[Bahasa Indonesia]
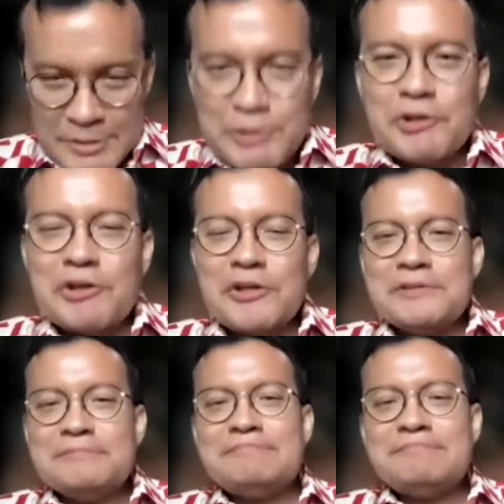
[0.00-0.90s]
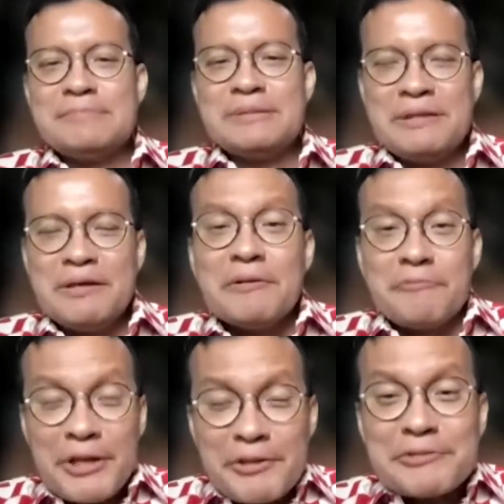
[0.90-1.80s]
Betul.
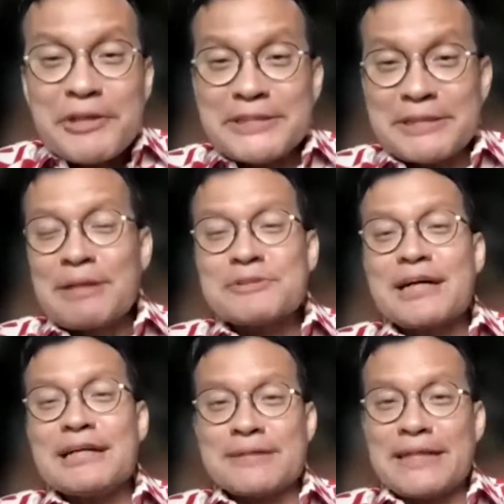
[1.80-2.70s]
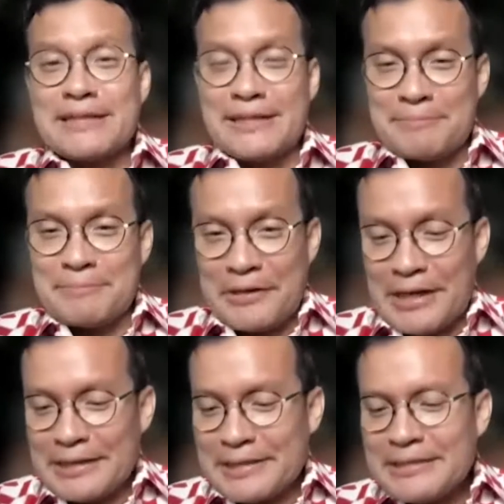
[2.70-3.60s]
Very good question. Bagus sekali pertanyaannya Mbak
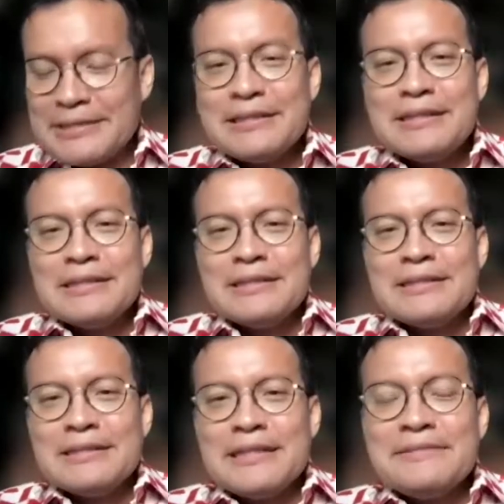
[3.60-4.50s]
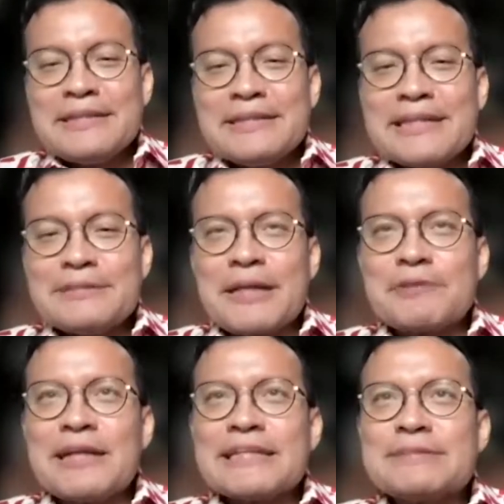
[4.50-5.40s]
Ola. Jadi inti dari
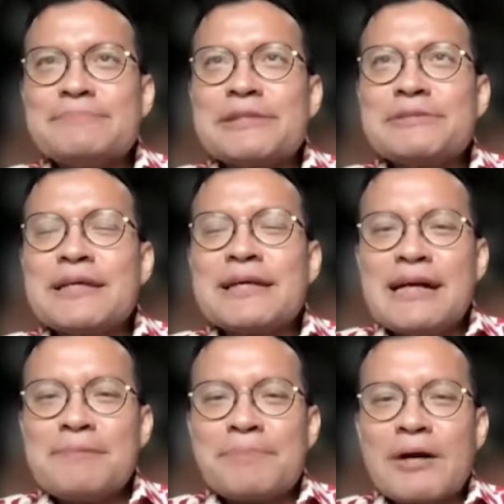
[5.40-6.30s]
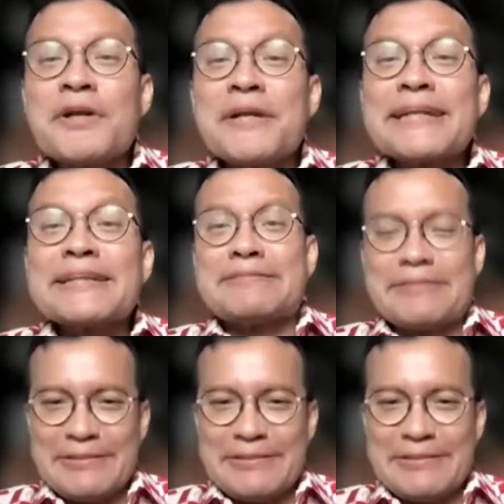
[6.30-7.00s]
spiritualisme itu adalah apa? Connected.